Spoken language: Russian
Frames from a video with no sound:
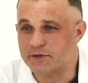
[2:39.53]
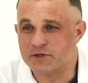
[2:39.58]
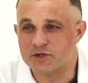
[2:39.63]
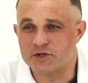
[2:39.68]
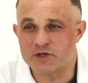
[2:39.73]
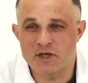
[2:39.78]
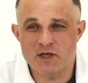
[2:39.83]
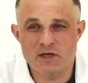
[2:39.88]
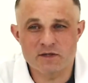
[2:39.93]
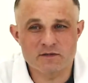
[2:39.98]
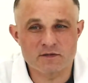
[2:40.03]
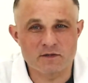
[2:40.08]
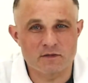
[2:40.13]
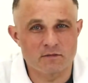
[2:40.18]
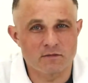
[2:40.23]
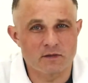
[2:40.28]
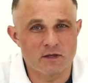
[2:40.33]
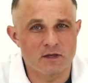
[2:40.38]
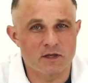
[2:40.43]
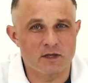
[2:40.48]

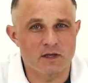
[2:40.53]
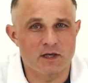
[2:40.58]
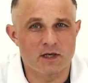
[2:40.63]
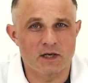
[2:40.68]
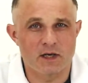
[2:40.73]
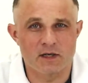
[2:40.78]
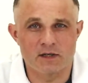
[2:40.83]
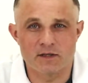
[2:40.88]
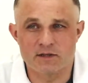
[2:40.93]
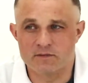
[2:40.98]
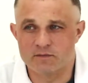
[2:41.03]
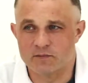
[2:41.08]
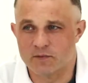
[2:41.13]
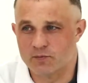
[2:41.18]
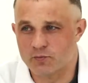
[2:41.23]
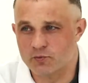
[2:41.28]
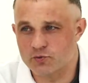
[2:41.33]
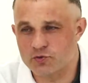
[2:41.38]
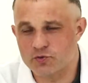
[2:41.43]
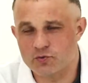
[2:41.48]
женского алкоголизма,
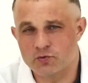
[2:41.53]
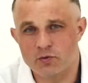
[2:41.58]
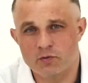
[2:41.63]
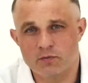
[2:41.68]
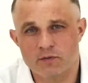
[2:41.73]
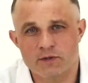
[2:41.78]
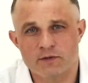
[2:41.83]
мужского.